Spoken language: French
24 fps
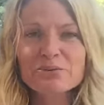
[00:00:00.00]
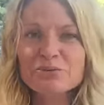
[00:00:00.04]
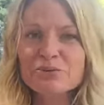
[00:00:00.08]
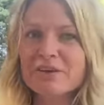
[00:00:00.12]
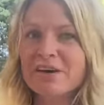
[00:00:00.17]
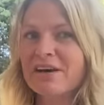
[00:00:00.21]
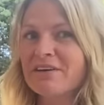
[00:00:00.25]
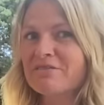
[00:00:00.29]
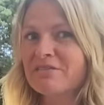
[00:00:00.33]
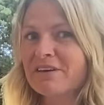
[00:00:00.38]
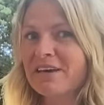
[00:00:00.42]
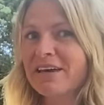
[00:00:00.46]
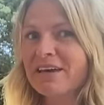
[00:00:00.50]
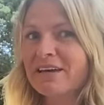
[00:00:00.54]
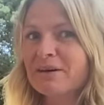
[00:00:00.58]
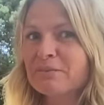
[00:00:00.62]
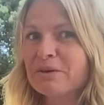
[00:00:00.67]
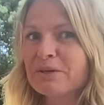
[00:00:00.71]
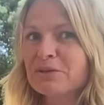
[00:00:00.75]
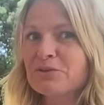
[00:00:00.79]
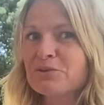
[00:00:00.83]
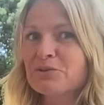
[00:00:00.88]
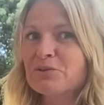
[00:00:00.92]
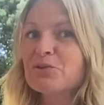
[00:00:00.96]
au travers
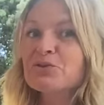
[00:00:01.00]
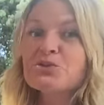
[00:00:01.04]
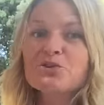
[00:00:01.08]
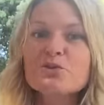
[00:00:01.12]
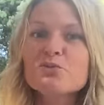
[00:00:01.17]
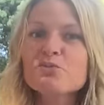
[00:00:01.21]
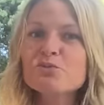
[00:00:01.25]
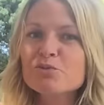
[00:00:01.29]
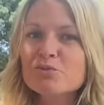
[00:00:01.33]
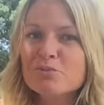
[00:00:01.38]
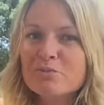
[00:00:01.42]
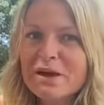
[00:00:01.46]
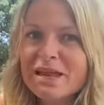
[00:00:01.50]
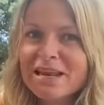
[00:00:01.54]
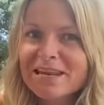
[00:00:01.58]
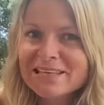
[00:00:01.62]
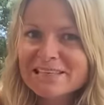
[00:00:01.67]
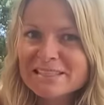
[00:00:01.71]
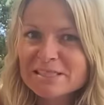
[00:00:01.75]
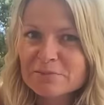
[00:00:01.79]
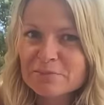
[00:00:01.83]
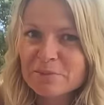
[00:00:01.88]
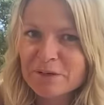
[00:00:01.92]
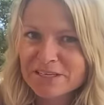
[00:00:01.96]
ben, de notre plus belle
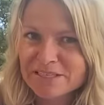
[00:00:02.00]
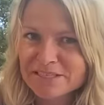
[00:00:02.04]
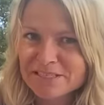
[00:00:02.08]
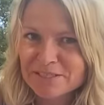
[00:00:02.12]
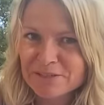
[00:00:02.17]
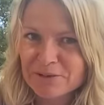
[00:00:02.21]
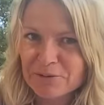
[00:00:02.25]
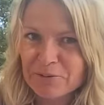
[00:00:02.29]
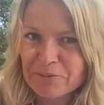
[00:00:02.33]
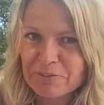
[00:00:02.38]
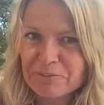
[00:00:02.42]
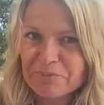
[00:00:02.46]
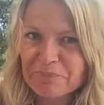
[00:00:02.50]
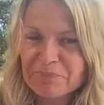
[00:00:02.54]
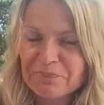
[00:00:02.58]
expression.